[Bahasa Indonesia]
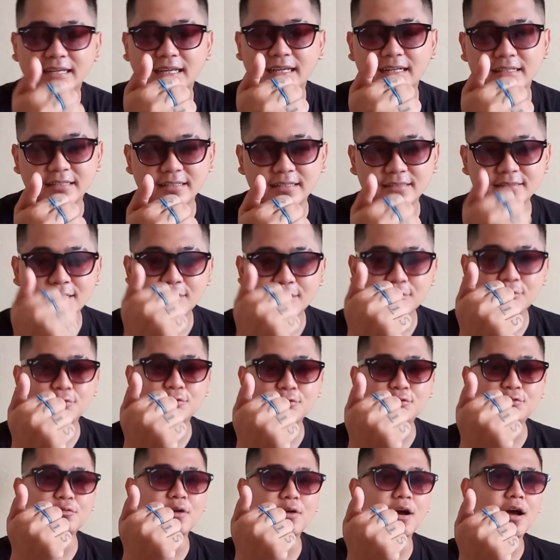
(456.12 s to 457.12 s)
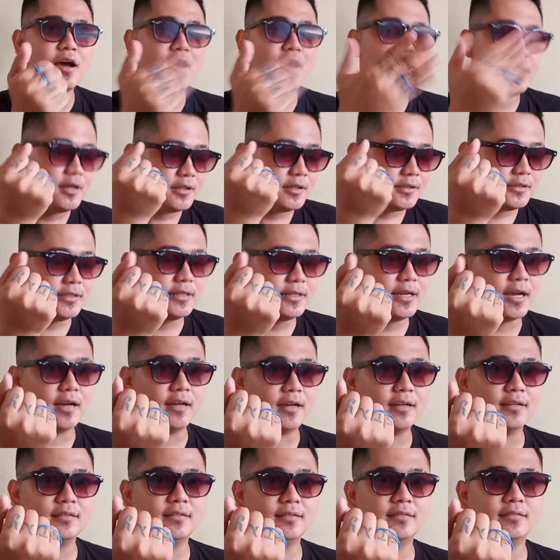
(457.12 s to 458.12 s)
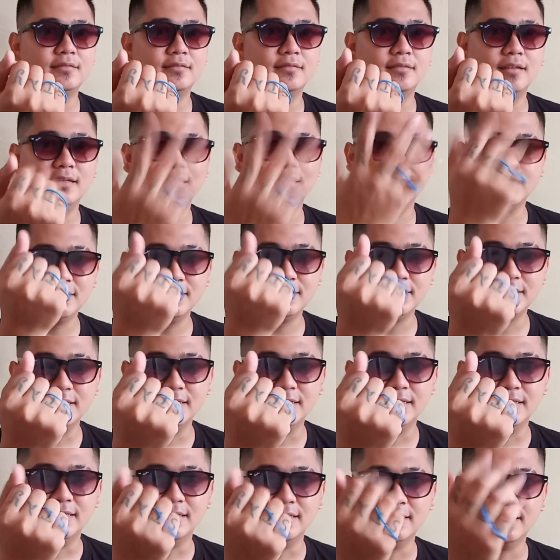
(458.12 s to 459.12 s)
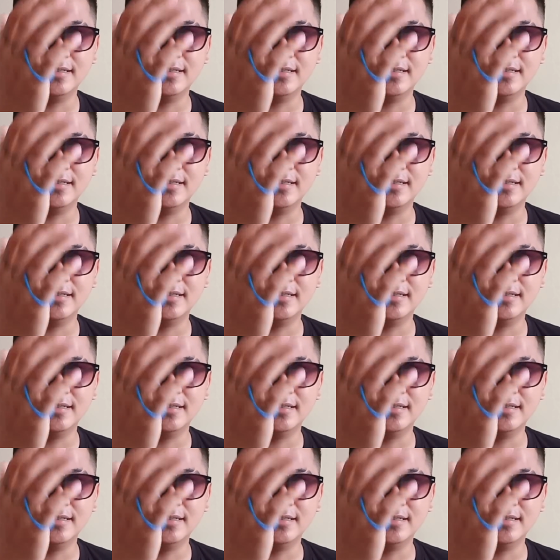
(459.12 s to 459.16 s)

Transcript: karetnya satu dua tiga nah jadi di sini